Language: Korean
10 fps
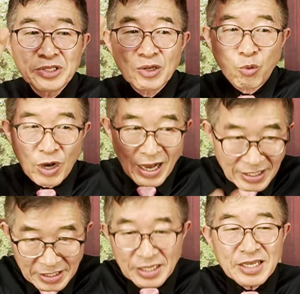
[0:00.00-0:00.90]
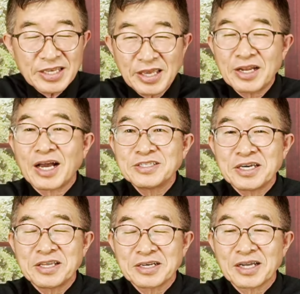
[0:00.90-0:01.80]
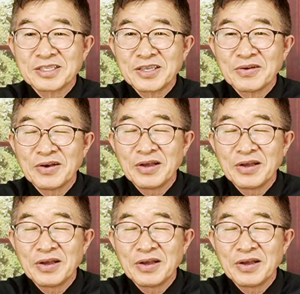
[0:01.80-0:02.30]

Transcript: 여러분들이 확실히 이해를 하셔야 될 것 같아요.